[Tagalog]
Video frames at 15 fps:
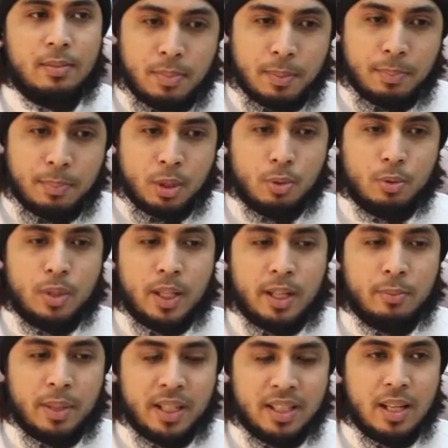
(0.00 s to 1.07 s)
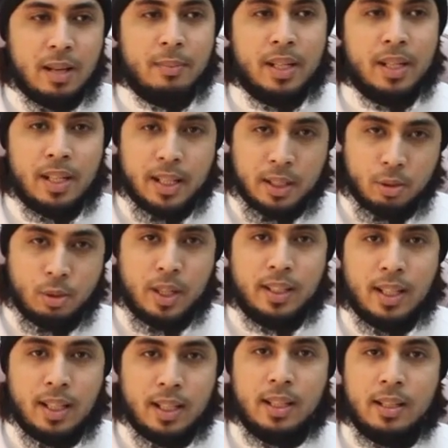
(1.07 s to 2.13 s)
pagpatunay, pagsabi ng ito ay
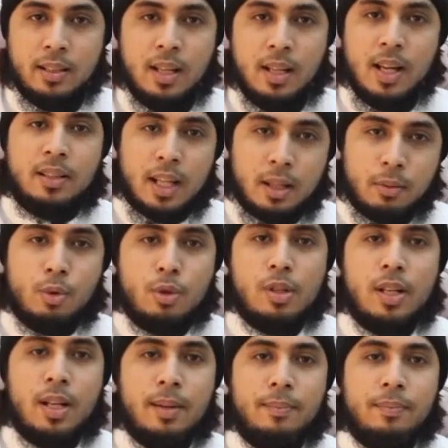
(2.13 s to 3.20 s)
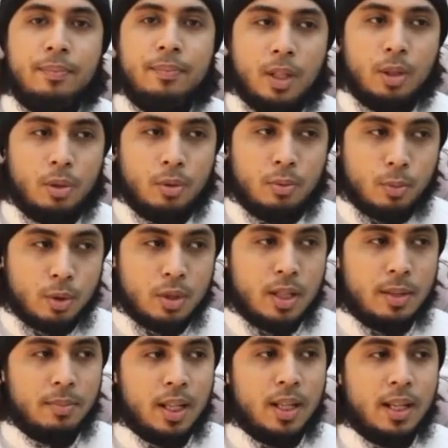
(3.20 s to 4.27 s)
talagang non-Muslim, itong
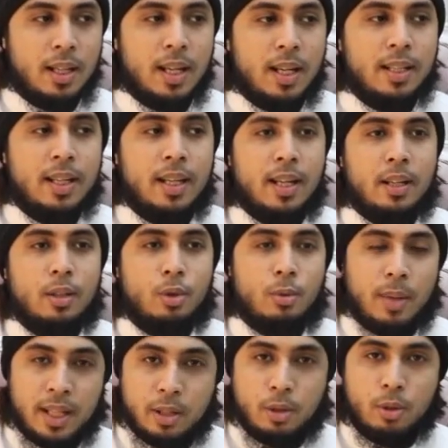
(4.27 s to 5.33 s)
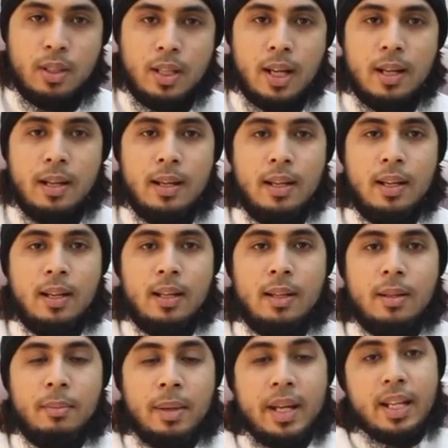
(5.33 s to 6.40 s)
Muslim talaga na tumalikod na,
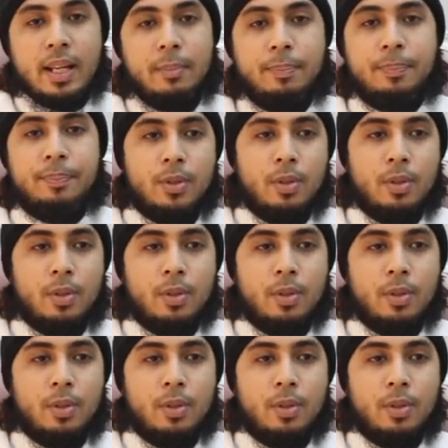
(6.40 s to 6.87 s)
mahirap.